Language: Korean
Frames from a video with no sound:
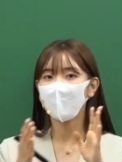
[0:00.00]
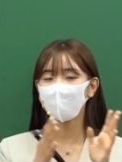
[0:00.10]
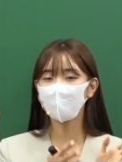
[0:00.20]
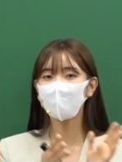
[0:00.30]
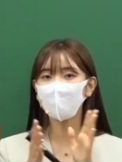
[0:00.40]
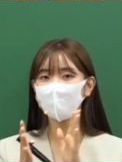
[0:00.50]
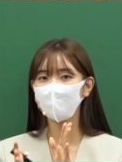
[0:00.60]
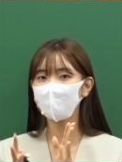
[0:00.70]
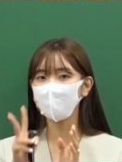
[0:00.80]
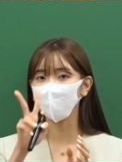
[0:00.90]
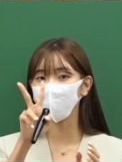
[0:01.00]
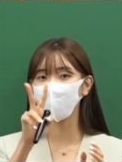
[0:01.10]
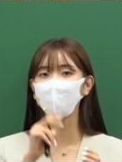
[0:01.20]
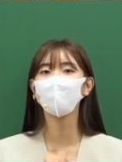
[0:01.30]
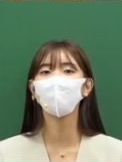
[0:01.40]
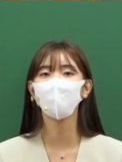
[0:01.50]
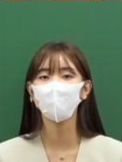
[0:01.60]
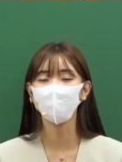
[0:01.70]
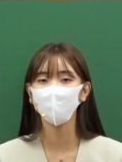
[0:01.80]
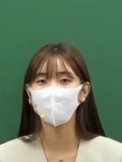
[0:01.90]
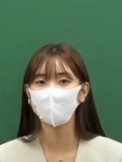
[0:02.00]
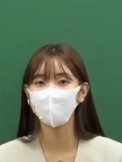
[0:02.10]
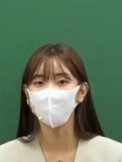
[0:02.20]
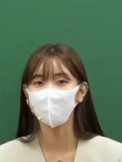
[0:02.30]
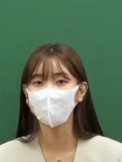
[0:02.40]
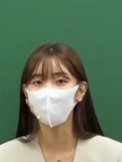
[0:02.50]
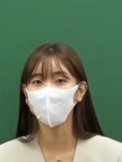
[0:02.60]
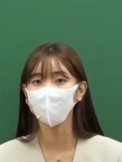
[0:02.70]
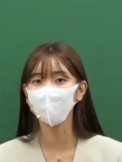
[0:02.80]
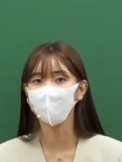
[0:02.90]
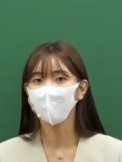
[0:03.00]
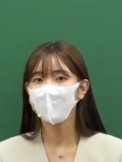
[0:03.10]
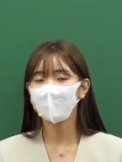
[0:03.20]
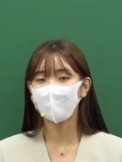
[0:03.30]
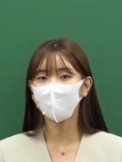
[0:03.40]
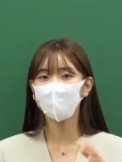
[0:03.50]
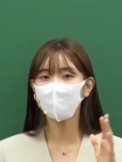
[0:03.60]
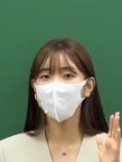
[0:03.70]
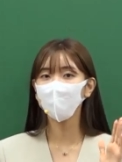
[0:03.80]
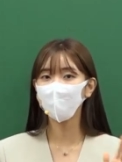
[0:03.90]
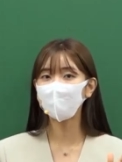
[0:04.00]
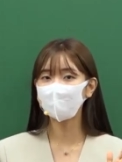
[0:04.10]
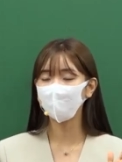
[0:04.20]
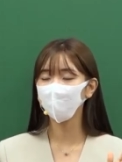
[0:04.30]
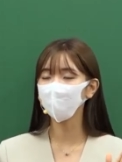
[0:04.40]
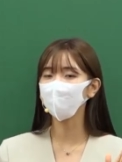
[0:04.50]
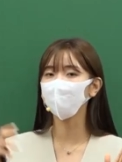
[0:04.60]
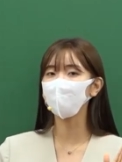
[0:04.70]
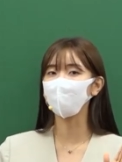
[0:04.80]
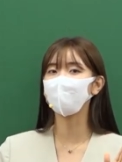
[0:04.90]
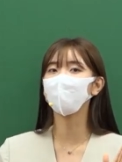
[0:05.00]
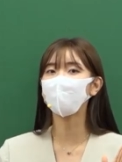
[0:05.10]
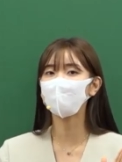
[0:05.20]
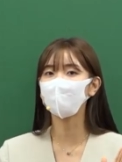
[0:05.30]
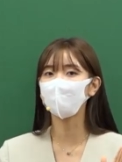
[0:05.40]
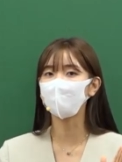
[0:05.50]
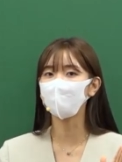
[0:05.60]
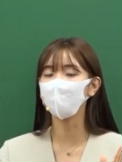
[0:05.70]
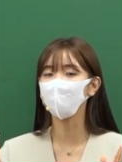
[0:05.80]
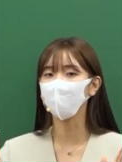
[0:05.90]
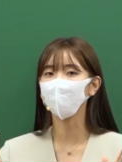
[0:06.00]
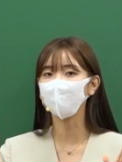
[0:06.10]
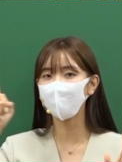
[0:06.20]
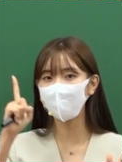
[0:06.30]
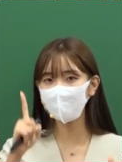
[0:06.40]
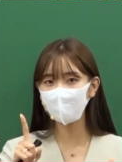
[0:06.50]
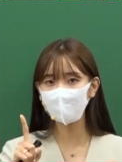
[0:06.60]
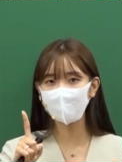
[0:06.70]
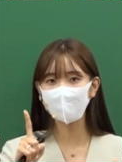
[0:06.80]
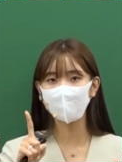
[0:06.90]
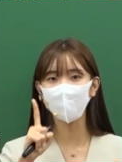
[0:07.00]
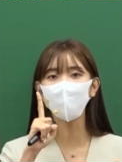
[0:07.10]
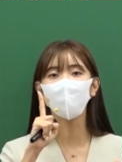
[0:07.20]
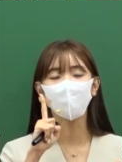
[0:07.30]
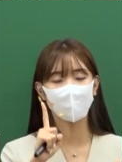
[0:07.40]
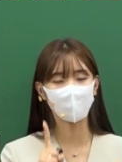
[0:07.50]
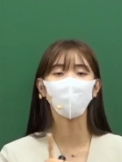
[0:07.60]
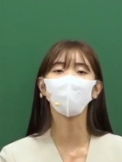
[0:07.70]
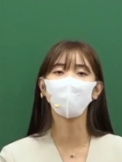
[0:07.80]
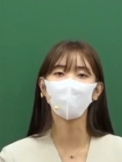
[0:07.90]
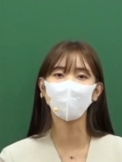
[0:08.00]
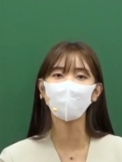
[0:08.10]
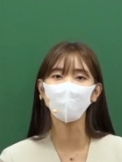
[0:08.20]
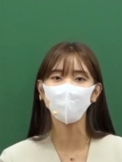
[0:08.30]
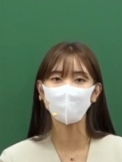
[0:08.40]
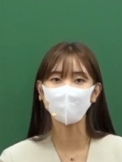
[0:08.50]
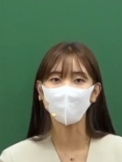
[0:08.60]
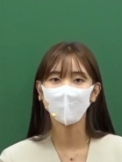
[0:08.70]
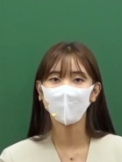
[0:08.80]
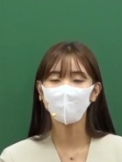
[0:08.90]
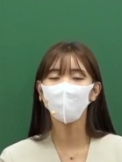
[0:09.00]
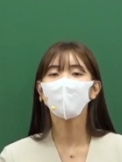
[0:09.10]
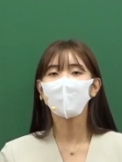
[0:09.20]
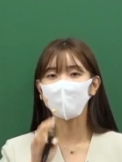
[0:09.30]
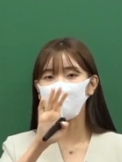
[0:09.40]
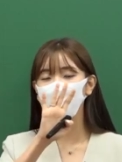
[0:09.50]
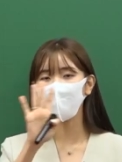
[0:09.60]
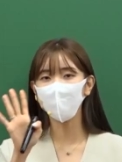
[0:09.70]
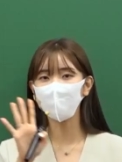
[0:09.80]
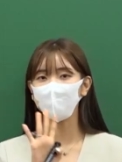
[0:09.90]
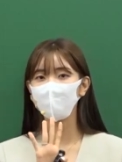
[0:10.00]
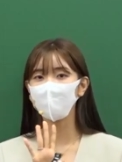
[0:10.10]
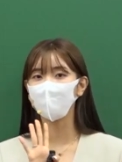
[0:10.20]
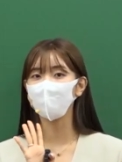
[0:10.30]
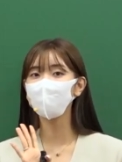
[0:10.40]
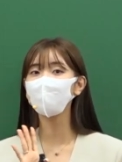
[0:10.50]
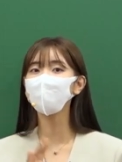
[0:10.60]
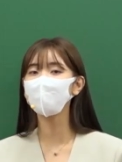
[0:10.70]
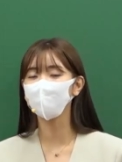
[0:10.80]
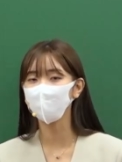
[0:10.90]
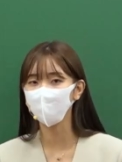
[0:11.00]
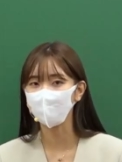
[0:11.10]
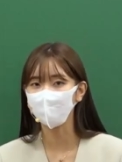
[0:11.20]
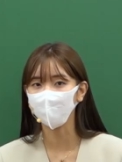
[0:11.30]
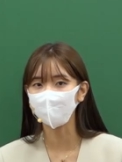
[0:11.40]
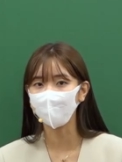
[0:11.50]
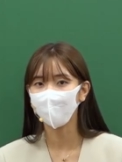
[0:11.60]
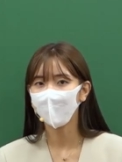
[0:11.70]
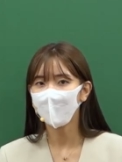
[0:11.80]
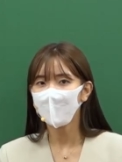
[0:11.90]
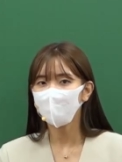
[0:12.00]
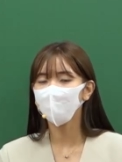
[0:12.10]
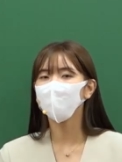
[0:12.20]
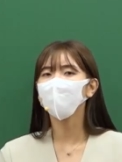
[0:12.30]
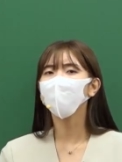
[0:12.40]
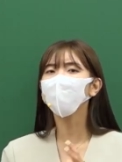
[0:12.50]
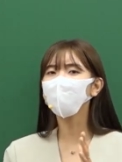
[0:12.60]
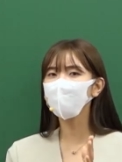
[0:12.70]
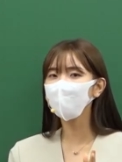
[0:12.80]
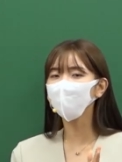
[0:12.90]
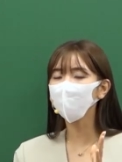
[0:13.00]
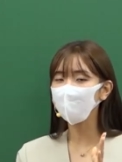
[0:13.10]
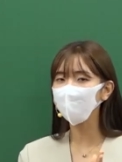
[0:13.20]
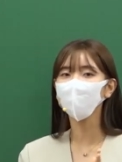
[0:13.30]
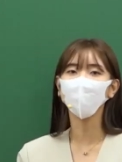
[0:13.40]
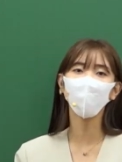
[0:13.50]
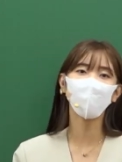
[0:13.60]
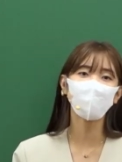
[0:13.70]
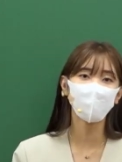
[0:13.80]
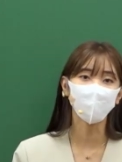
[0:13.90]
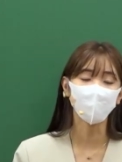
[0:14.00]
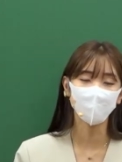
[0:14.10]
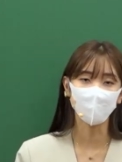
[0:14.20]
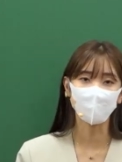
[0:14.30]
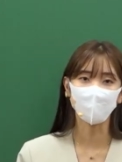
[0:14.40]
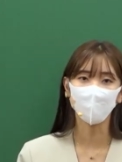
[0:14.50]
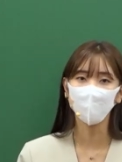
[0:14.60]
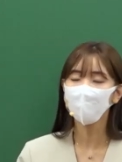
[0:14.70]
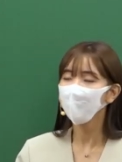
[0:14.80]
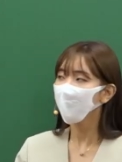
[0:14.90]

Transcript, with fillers: 한 시간, 한 시간, 두 시간 내로 연소 파트 정리할 거고요. 나머지 폭발 단원부터 재난 파트까지는 전부 다 한 시간 내로 다 정리를 할 겁니다. 그래서 이런 내용 있었지라는 흐름을 잡을 수 있는 거다. 그래서 혹시나 또 이런 오해하시는 분들이 있어요.